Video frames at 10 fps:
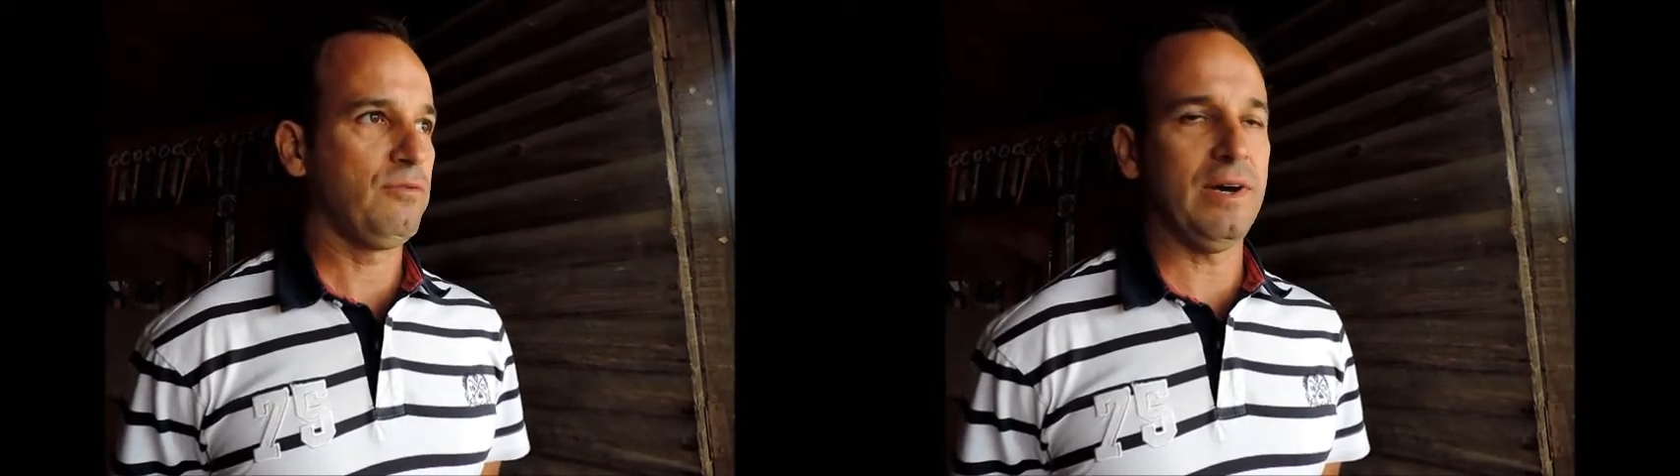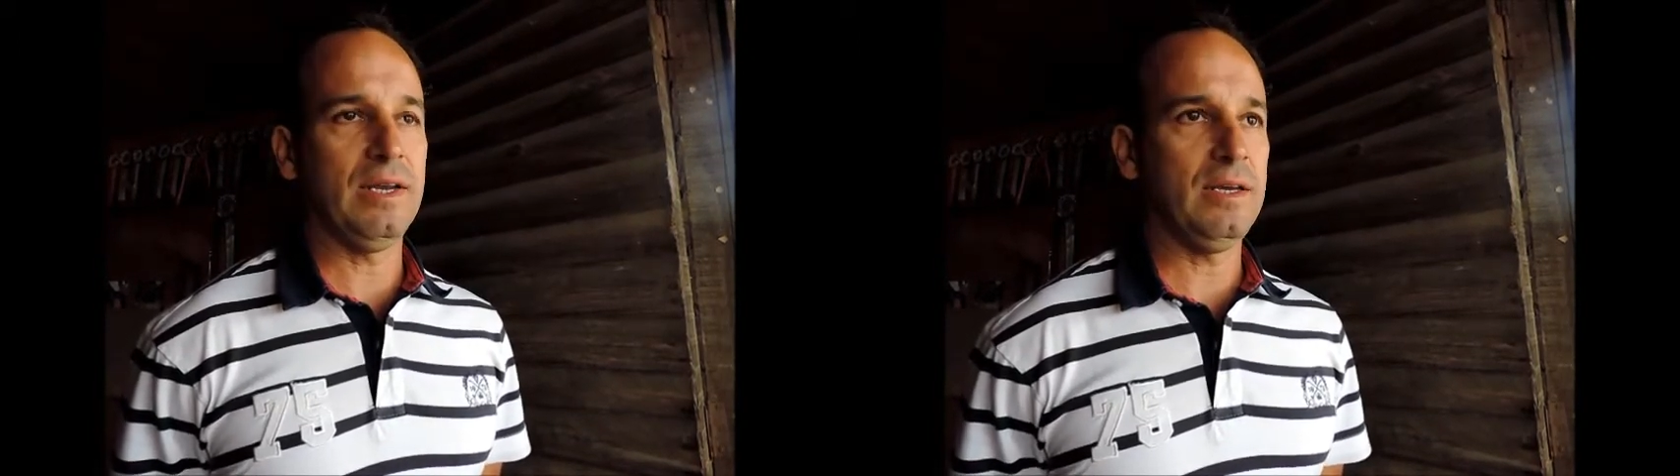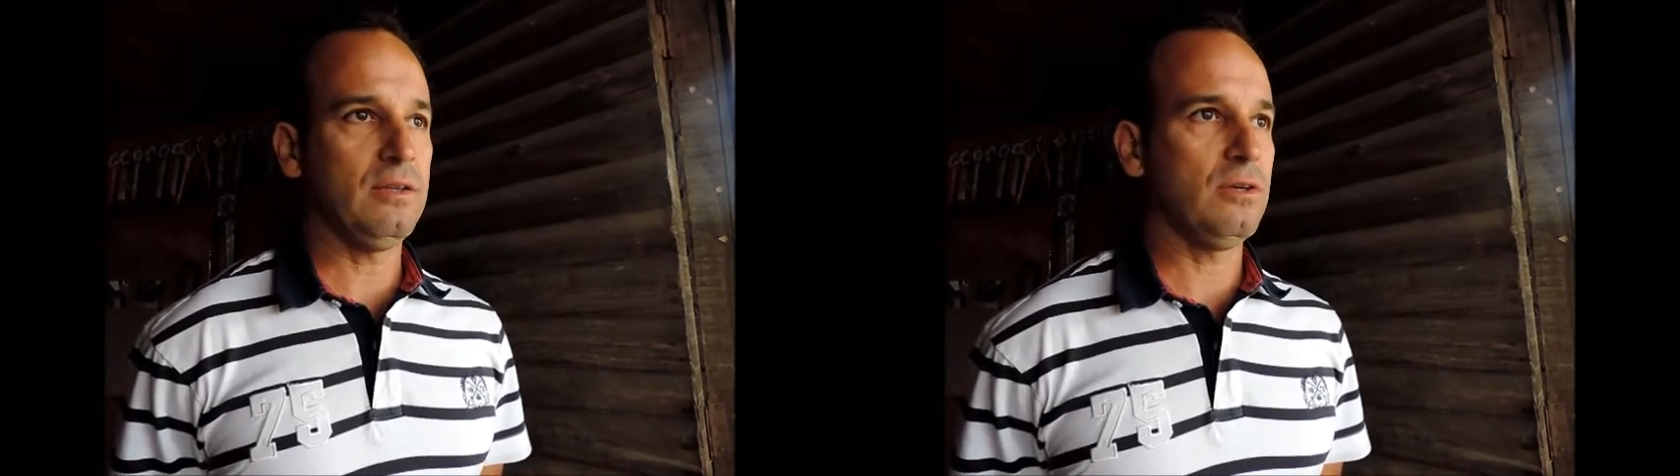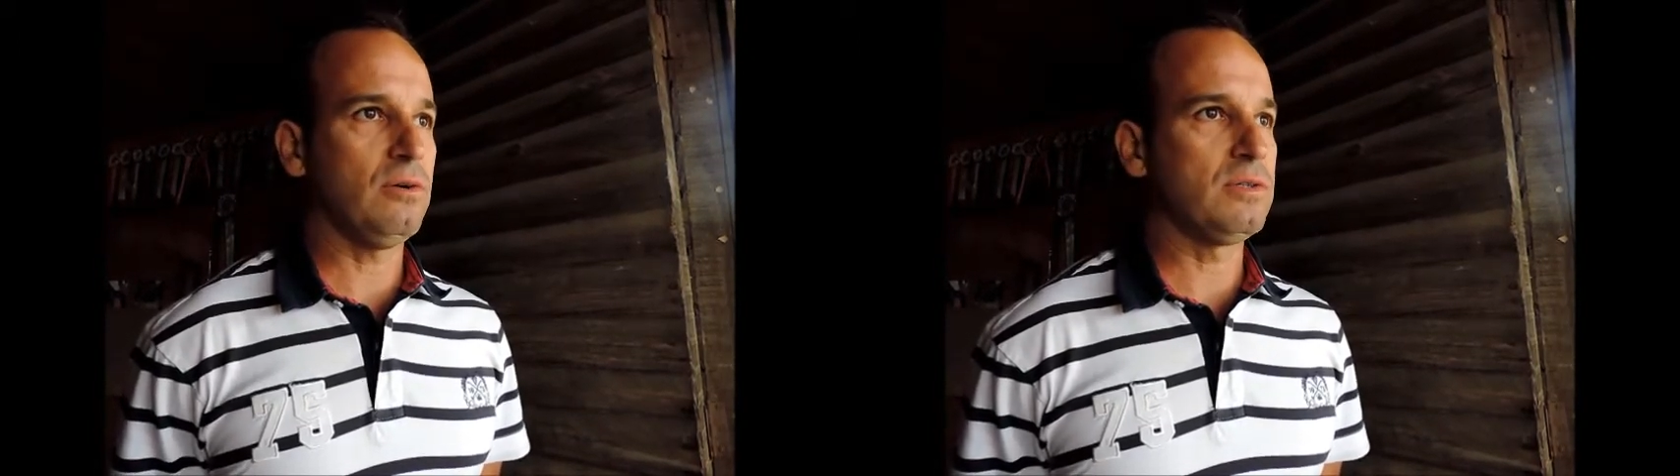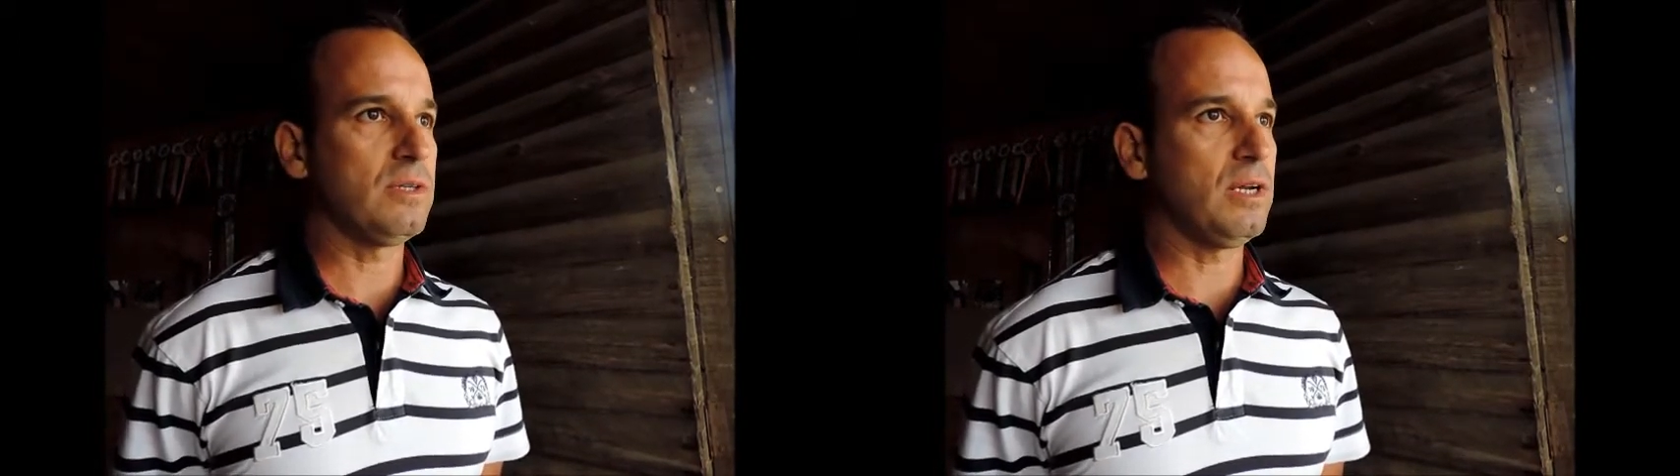valente
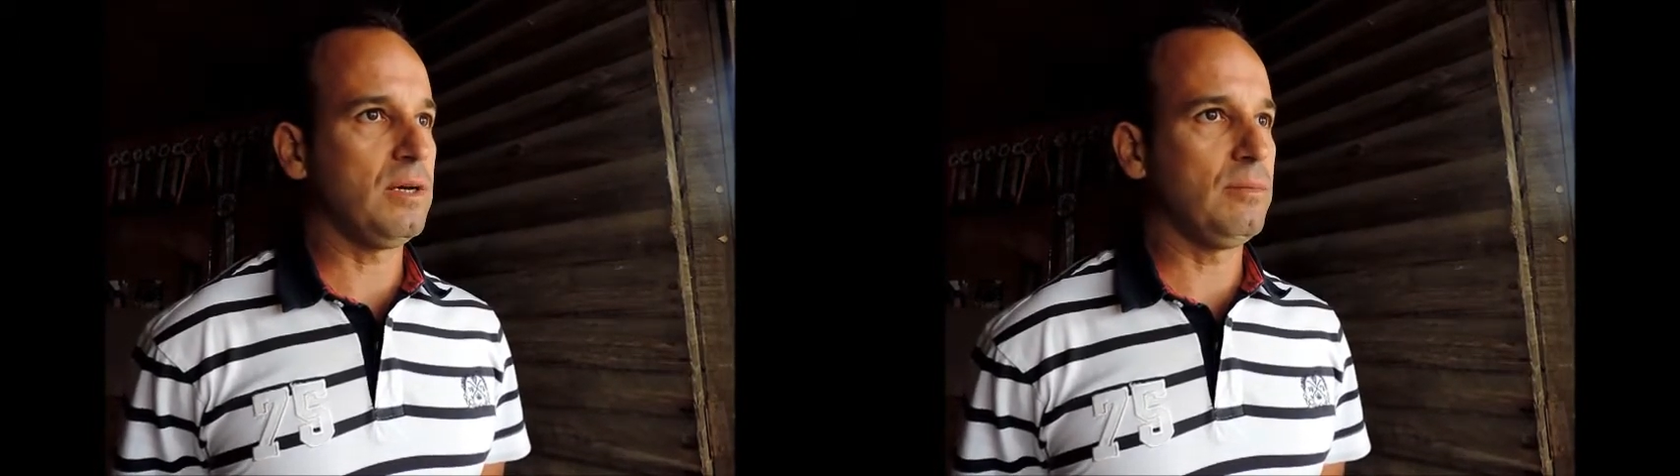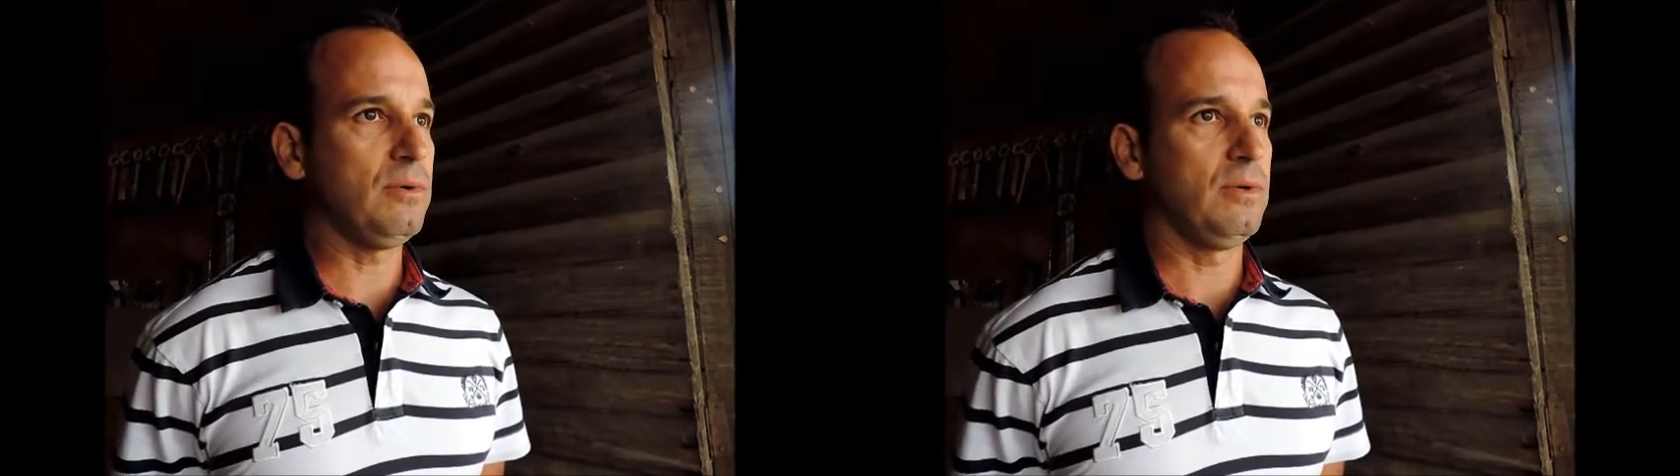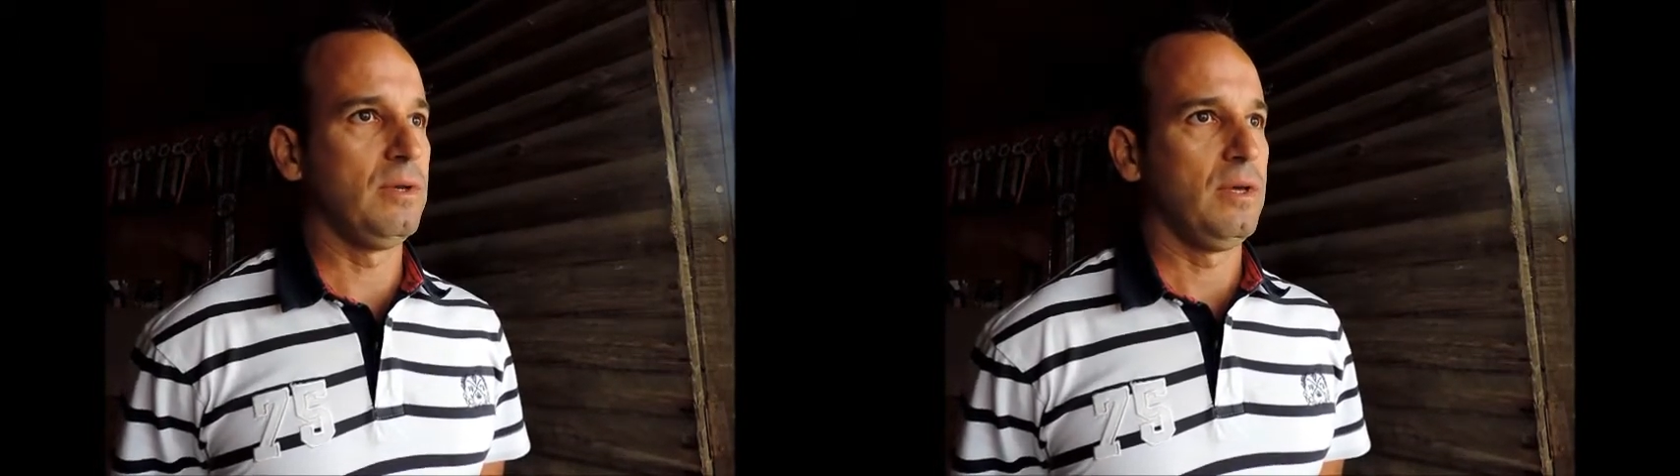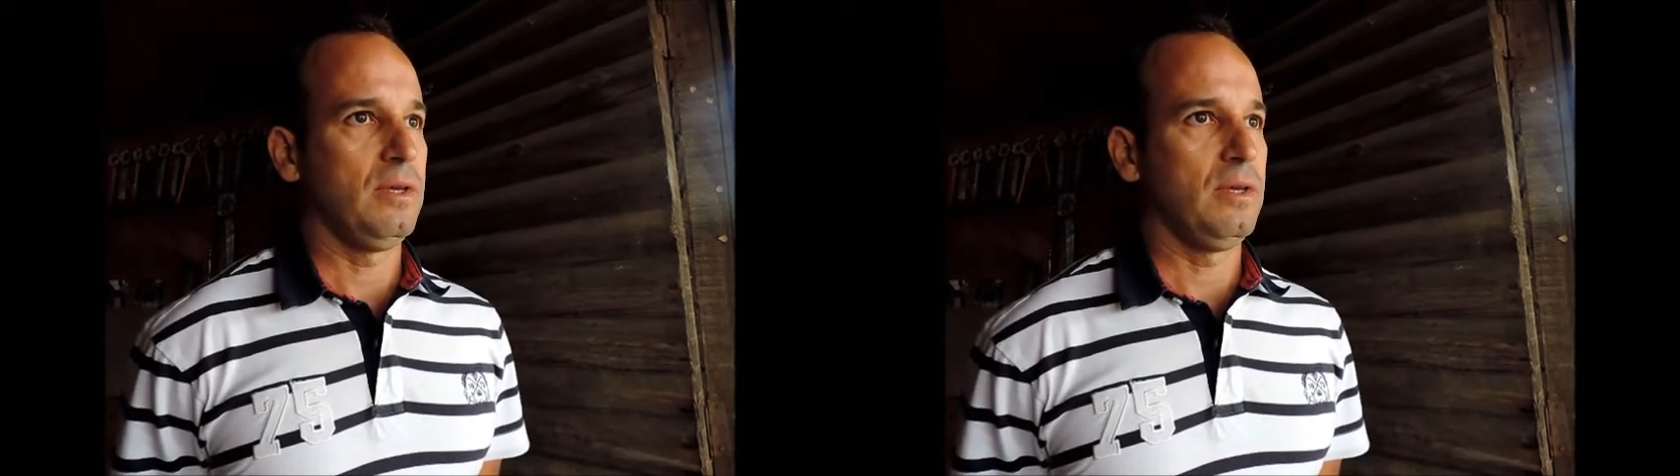ao extremo